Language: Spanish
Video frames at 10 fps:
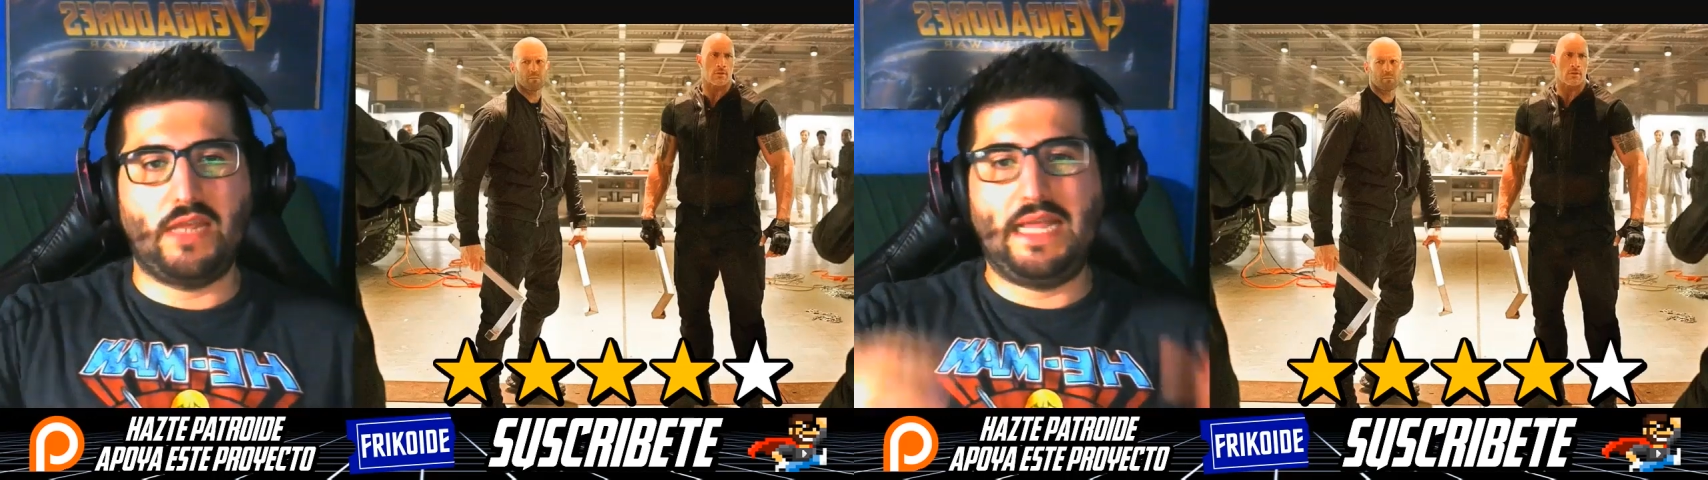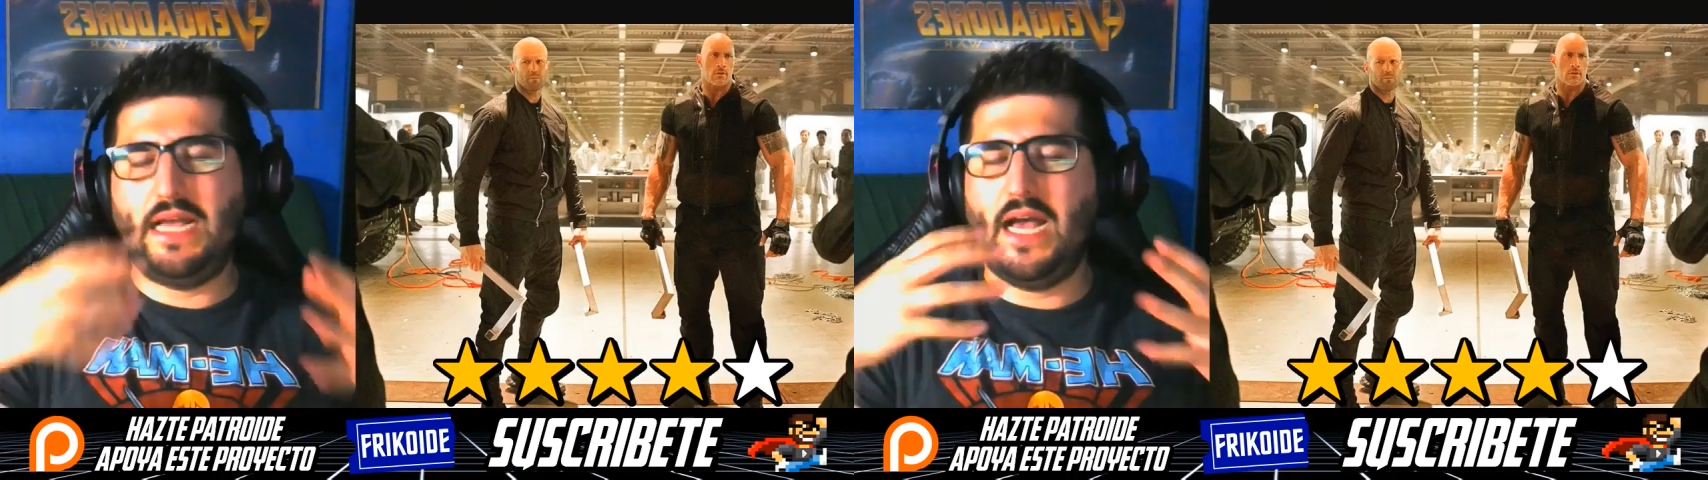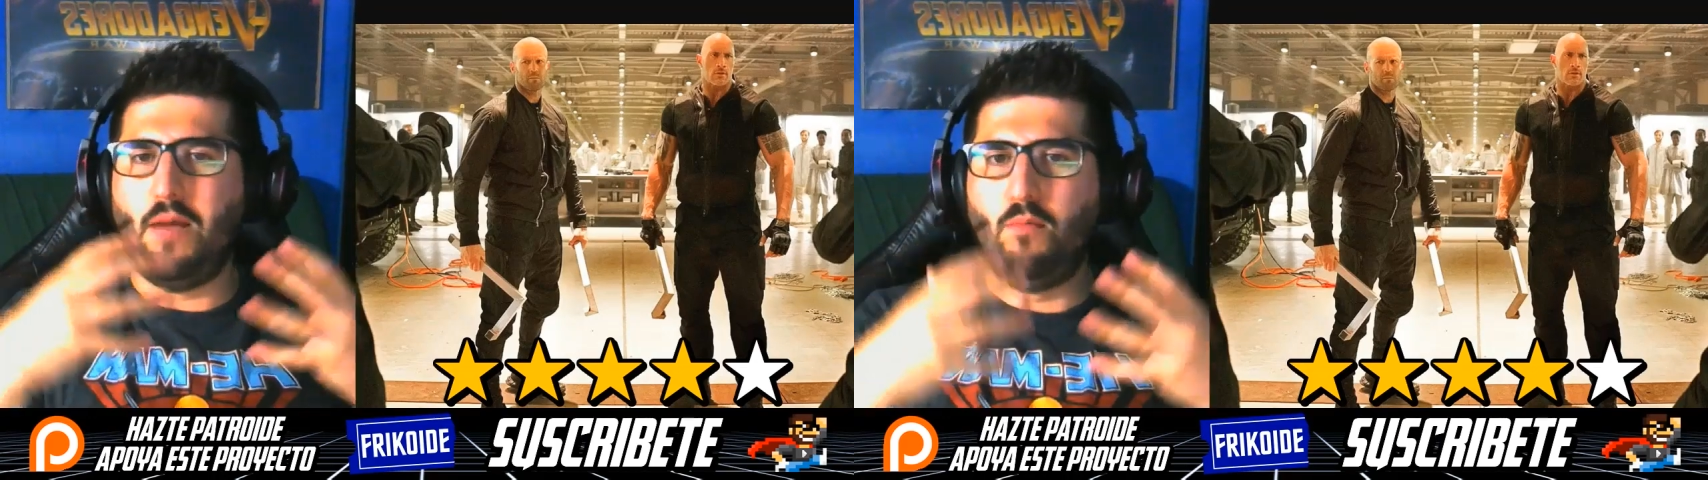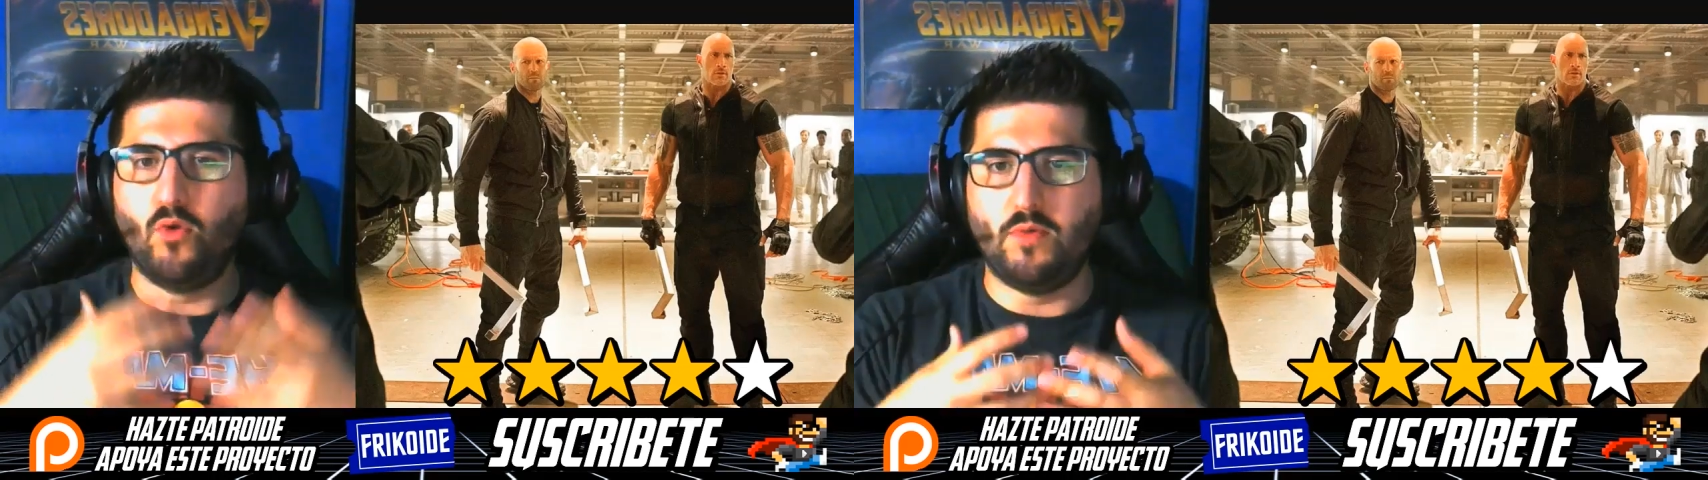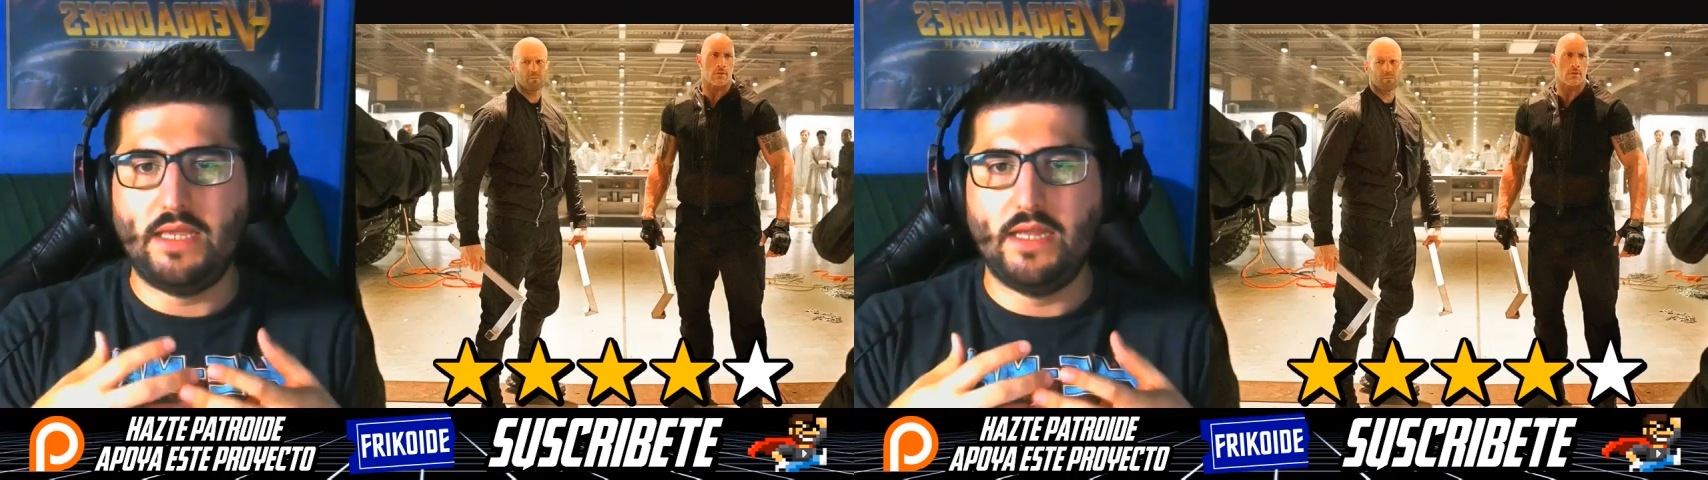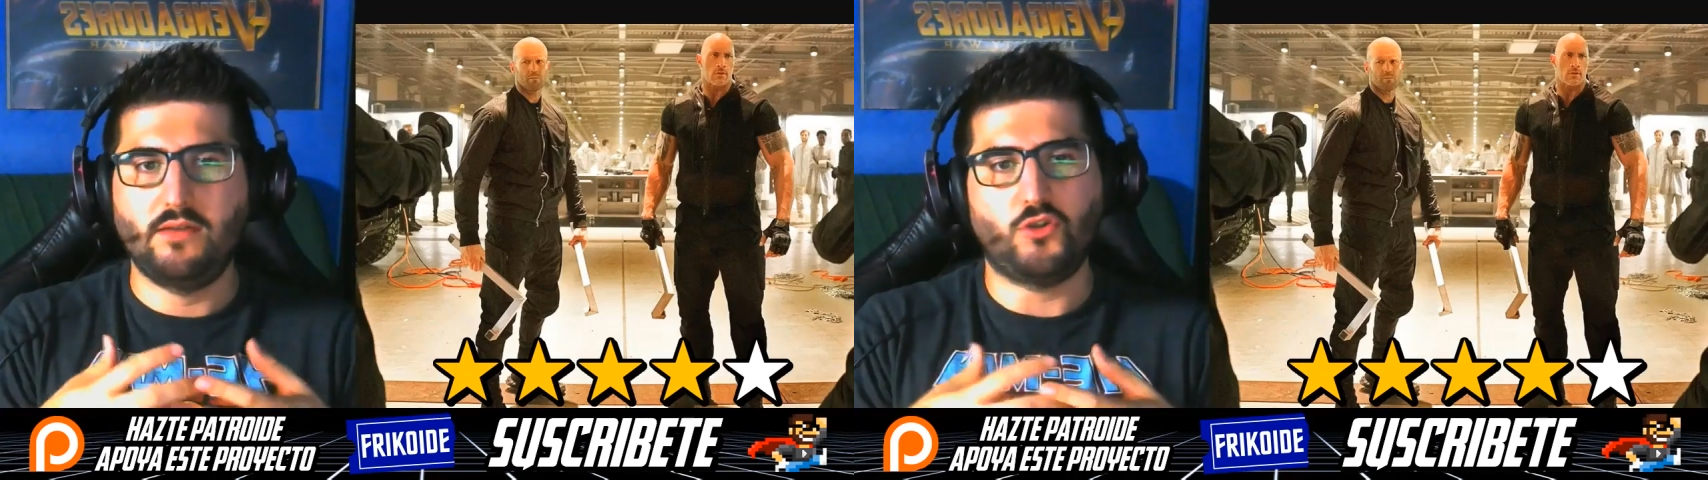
encaja muy bien